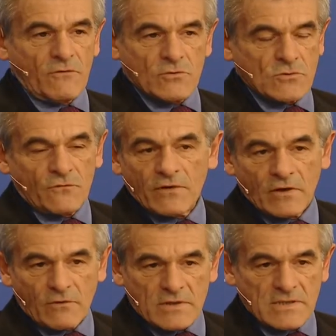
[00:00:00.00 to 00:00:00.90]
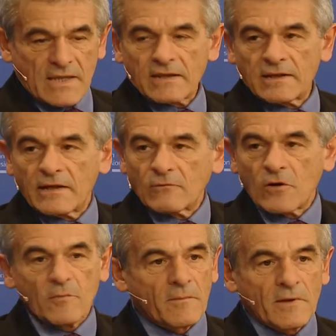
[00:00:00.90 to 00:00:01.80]
filosofica originale
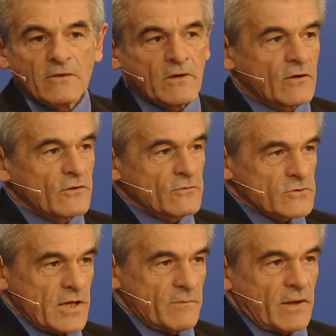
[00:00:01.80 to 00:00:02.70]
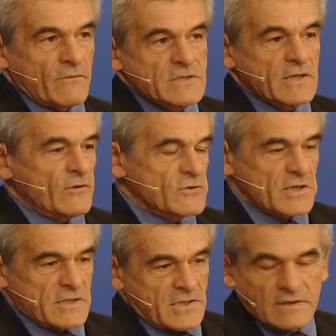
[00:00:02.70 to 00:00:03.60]
dell'Europa perché io ricordo sempre che queste
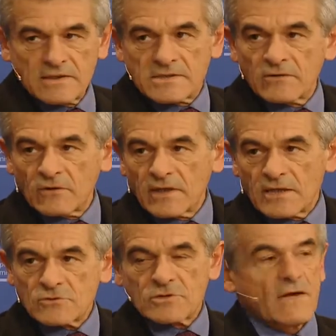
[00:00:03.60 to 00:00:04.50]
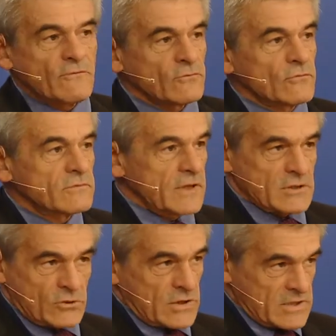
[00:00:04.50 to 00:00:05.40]
cose che stiamo dicendo adesso stavano tutte
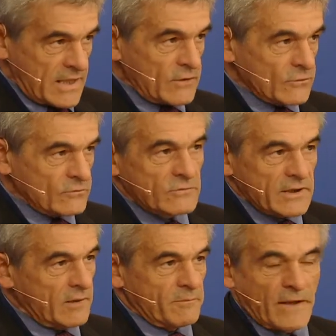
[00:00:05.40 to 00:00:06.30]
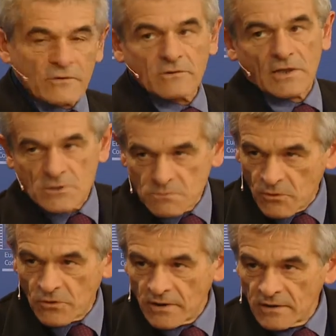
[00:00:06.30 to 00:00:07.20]
stanno tutte nel patto di
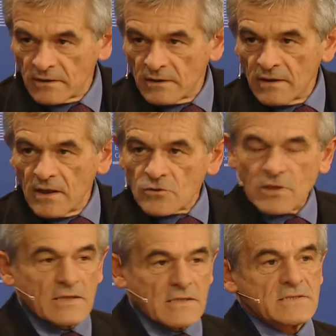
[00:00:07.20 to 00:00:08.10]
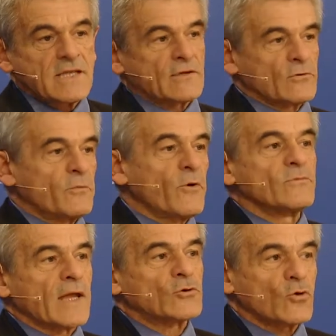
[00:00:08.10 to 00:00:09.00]
Lisbona cioè c'è stata poi
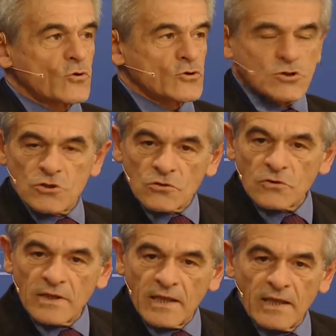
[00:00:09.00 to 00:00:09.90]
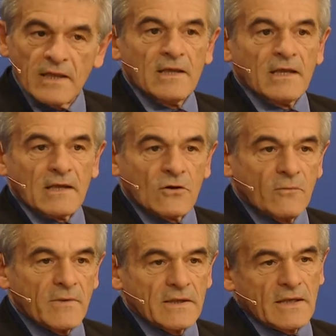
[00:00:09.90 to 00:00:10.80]
una torsione
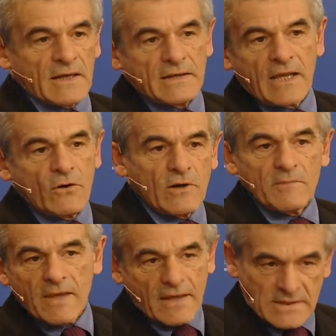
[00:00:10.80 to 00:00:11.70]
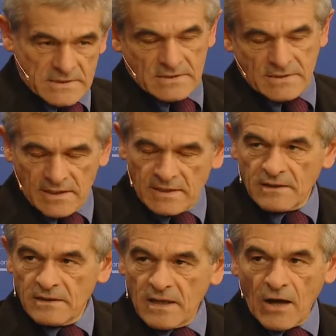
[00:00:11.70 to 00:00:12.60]
come dire
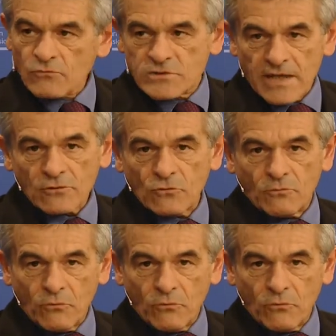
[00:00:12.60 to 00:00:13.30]
neoliberista a un certo